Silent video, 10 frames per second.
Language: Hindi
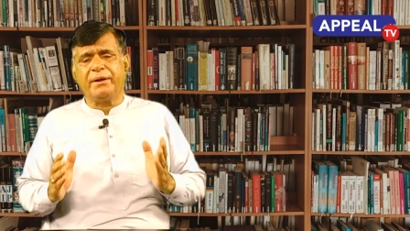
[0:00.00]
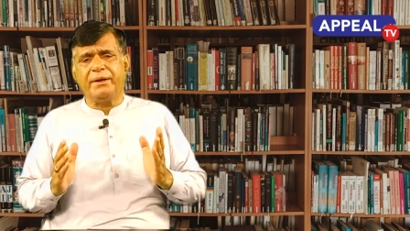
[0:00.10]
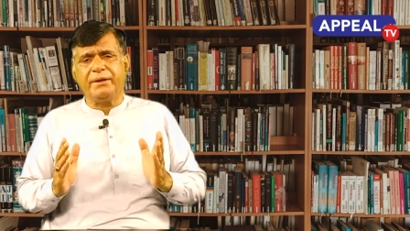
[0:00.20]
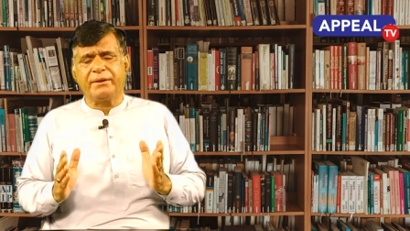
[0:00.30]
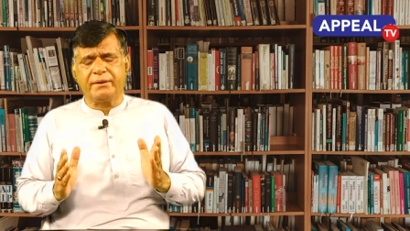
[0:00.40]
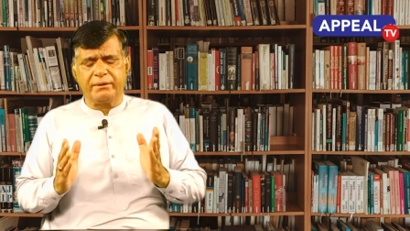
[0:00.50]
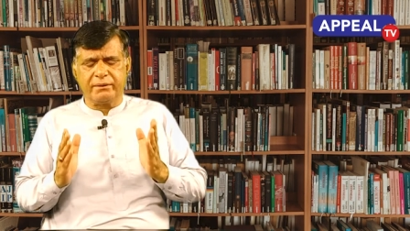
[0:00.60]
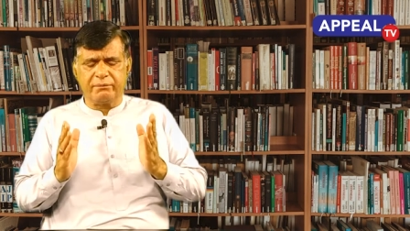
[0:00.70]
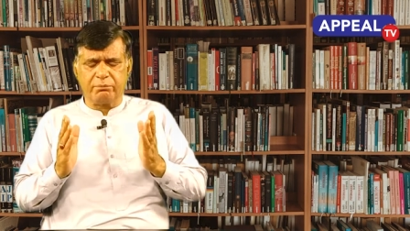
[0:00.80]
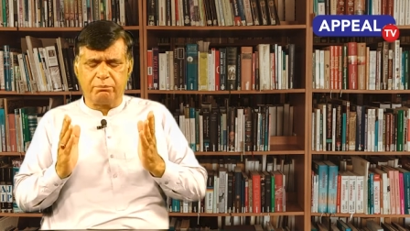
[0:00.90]

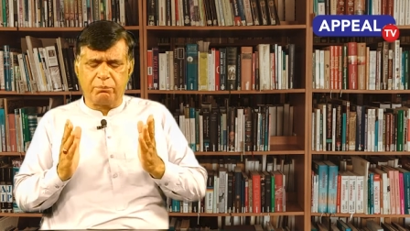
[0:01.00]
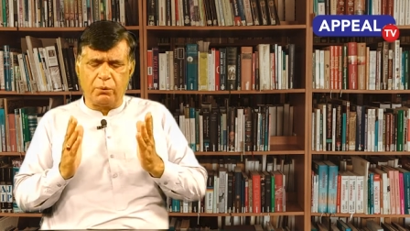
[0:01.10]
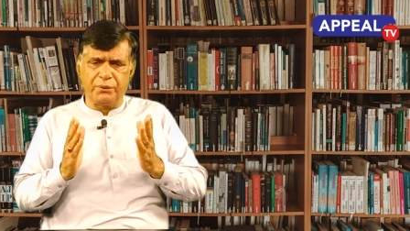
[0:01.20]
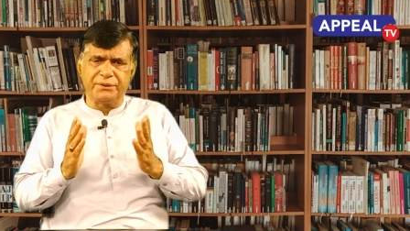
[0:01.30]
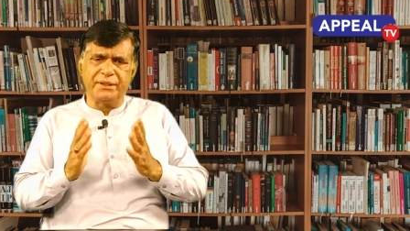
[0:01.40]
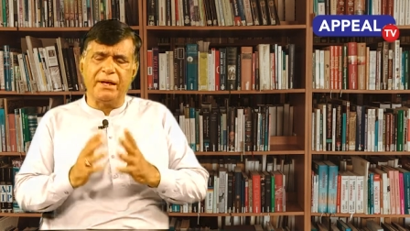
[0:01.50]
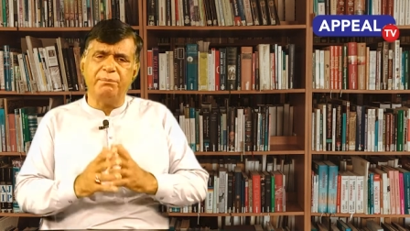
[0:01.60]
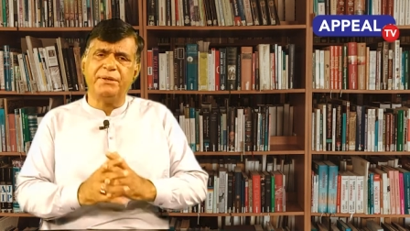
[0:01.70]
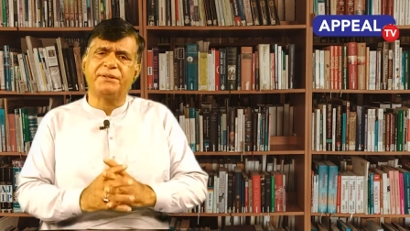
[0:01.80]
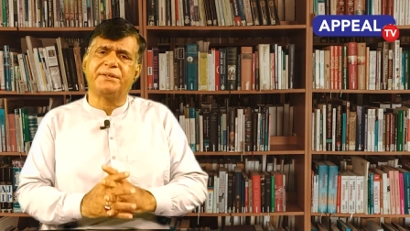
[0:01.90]
एक बहुत ही
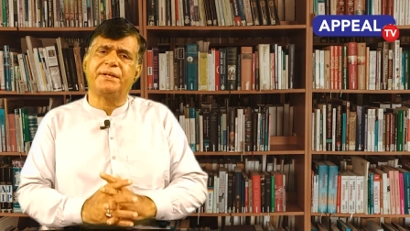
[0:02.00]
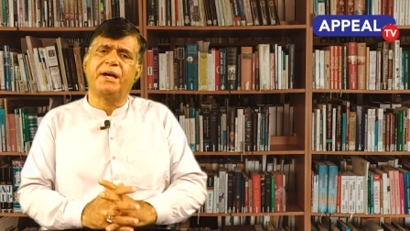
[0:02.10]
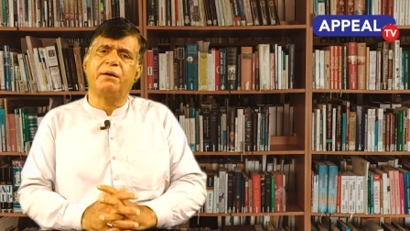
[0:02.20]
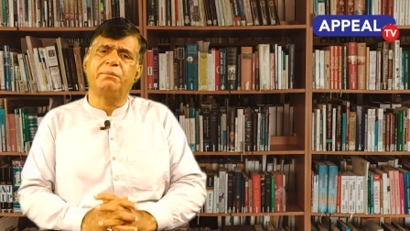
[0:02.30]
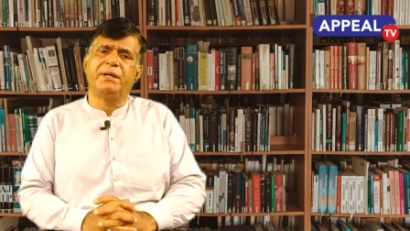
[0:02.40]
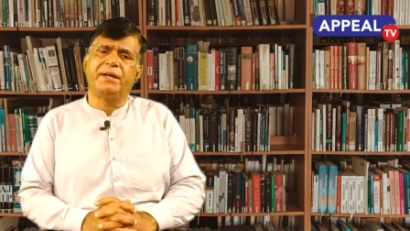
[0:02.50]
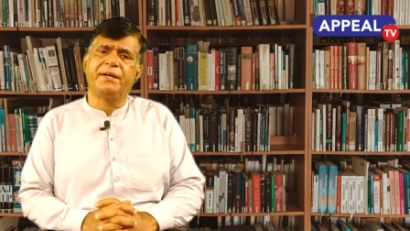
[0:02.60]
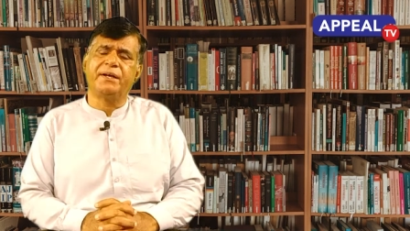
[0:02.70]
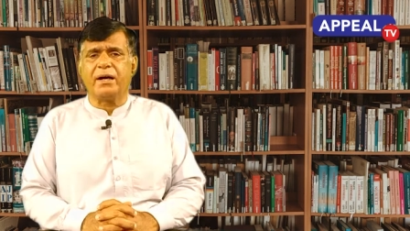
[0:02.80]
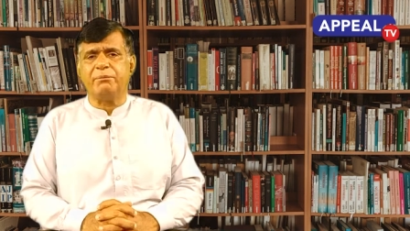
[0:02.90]
अहमियत की हामिल है
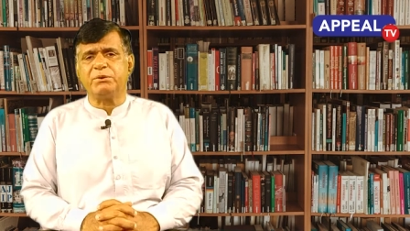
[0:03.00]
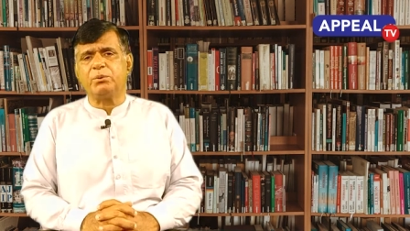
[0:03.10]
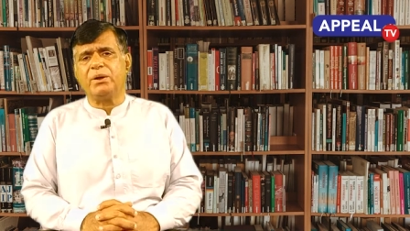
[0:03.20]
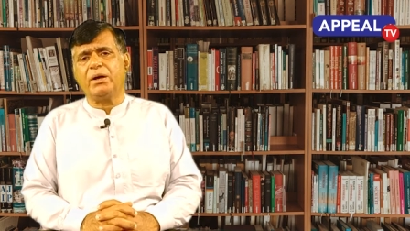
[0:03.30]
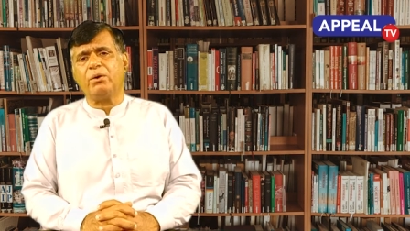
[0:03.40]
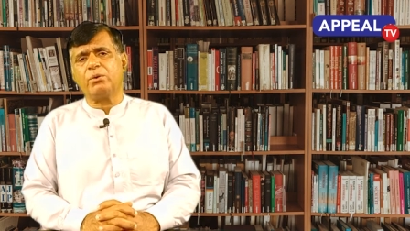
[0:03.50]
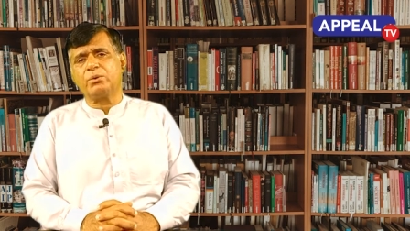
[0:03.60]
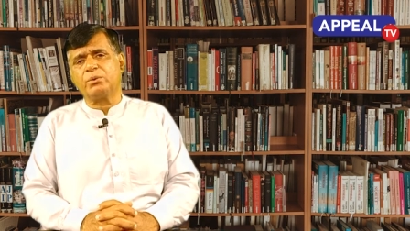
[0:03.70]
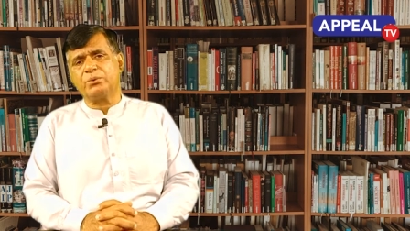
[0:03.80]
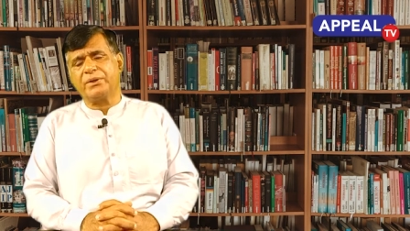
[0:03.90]
एक काबतुल्ला और
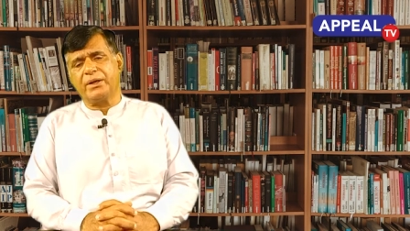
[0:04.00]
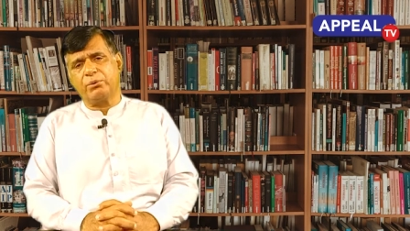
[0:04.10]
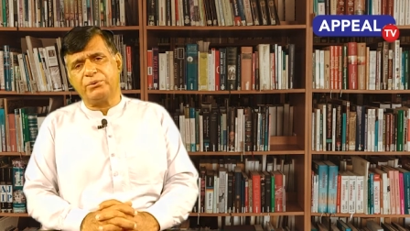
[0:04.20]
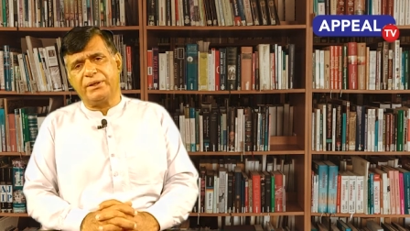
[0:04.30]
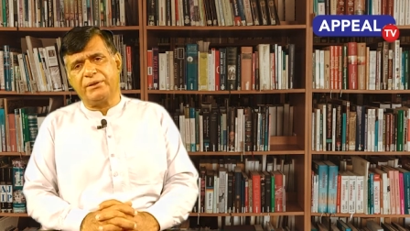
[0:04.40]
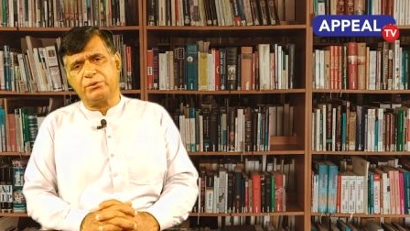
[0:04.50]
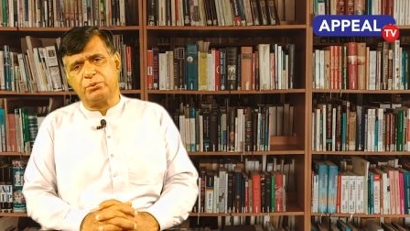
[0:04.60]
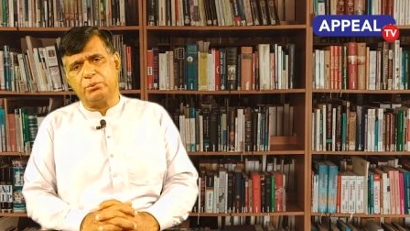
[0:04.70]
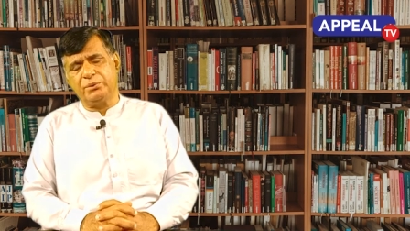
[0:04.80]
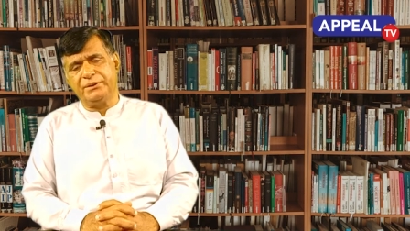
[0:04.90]
दूसरा रोज़
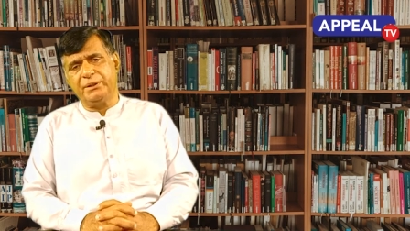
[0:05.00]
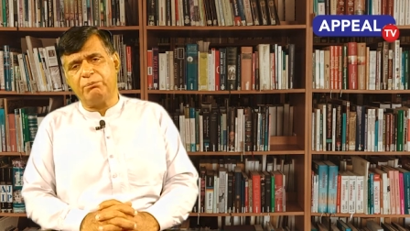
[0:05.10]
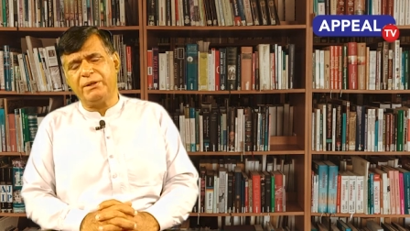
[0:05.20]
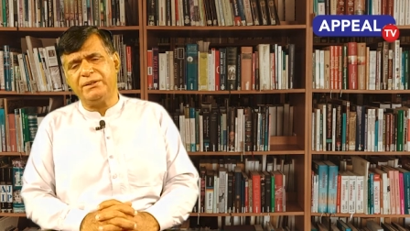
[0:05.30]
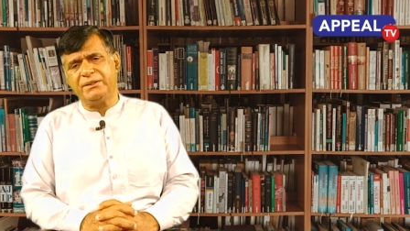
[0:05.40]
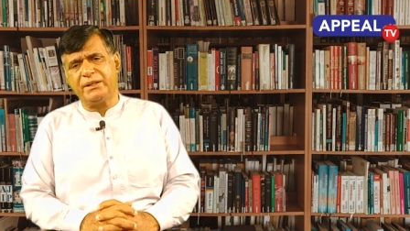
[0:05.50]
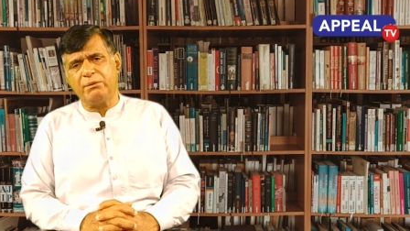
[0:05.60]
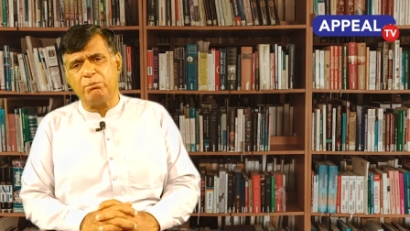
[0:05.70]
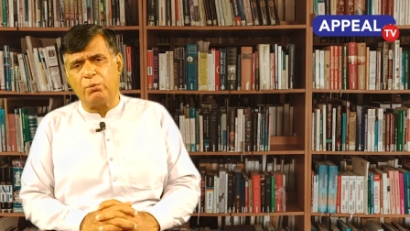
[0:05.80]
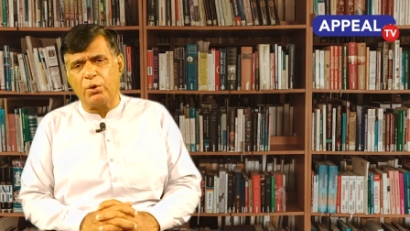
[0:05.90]
रसूल ये
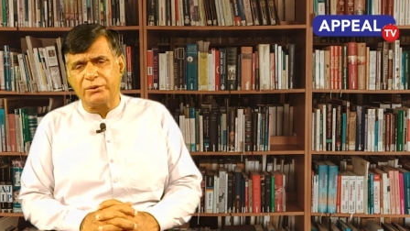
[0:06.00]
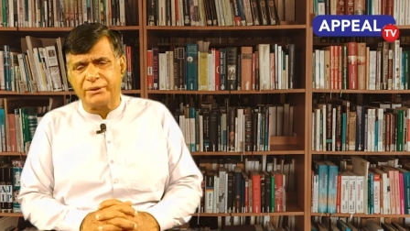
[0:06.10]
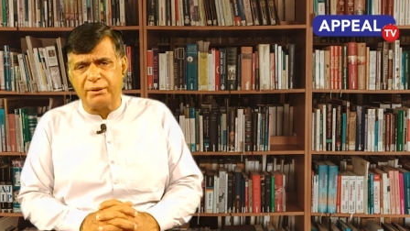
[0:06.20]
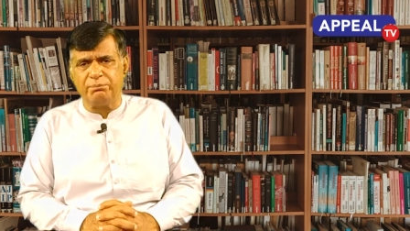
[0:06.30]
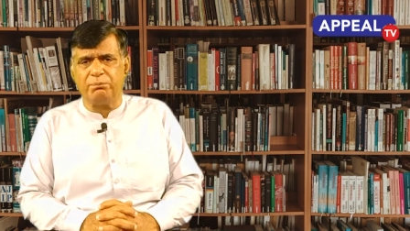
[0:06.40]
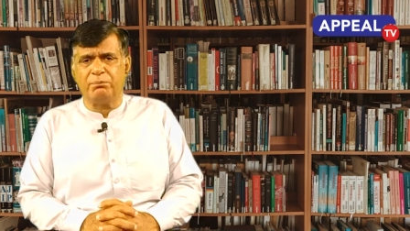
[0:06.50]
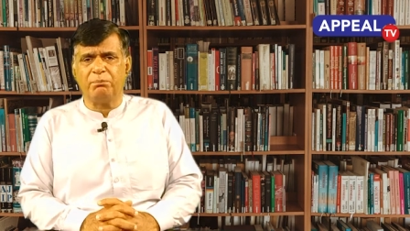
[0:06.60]
इंतहाई मोहतरम